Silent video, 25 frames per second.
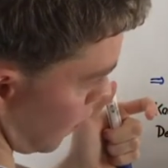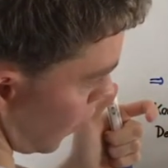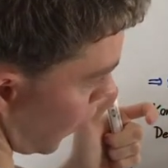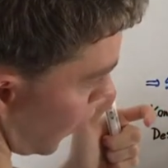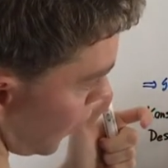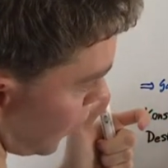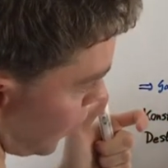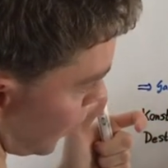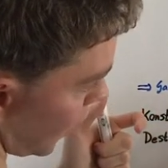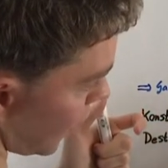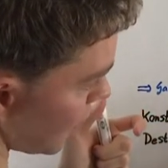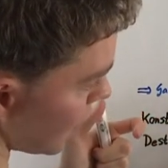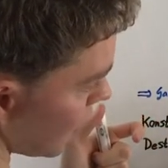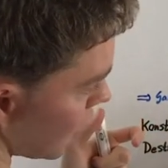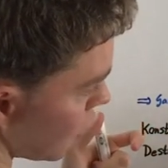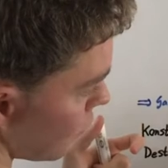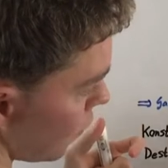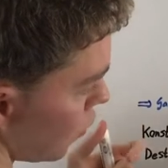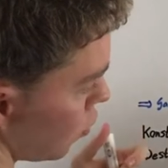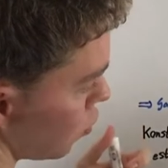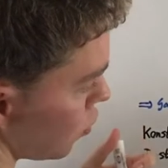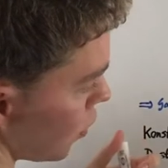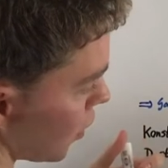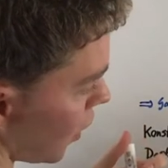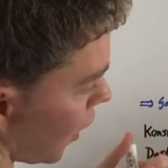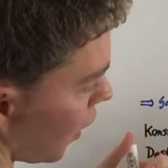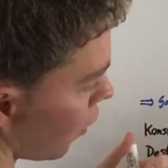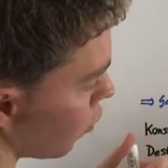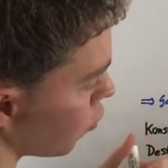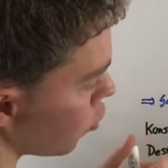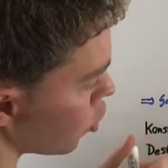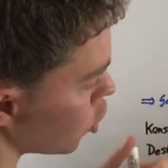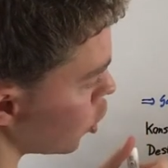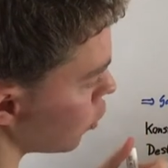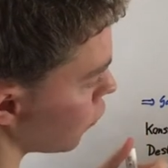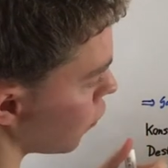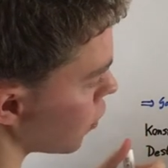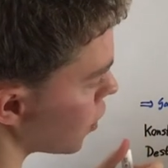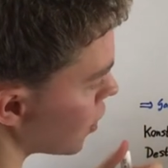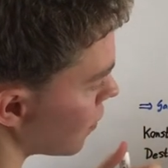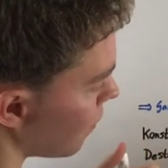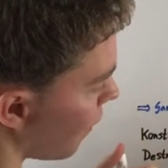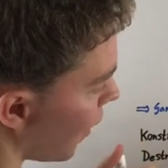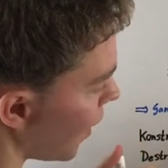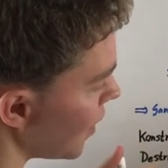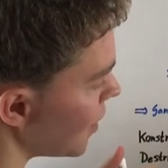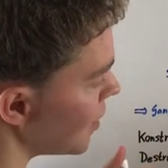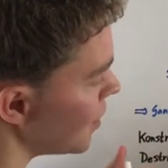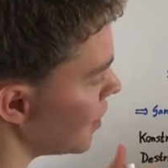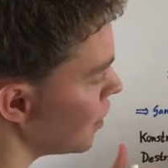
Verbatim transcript: gleich das, also wenn unser Gangunterschied von 2